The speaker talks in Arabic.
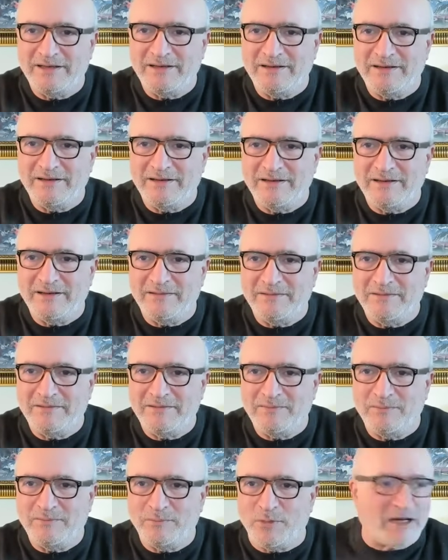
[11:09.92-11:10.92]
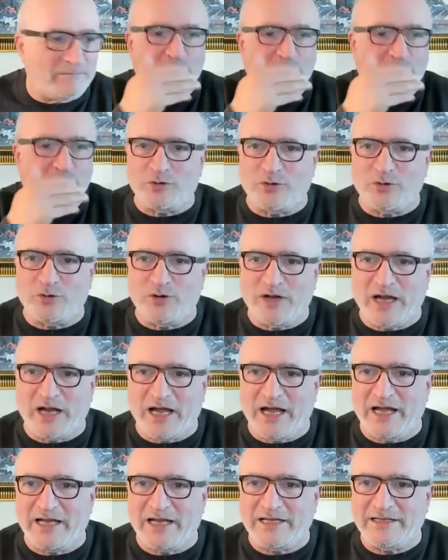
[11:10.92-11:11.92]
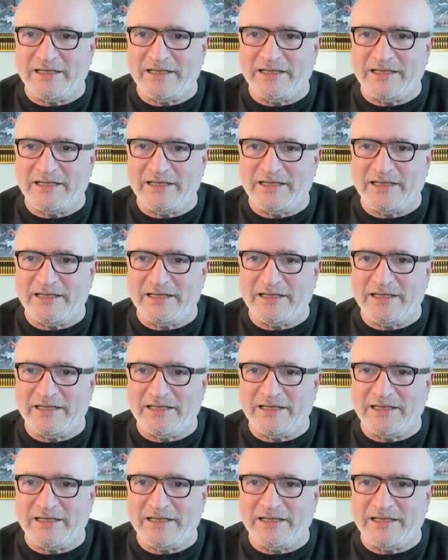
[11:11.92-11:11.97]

بكرة بيطيحوا لأردوغان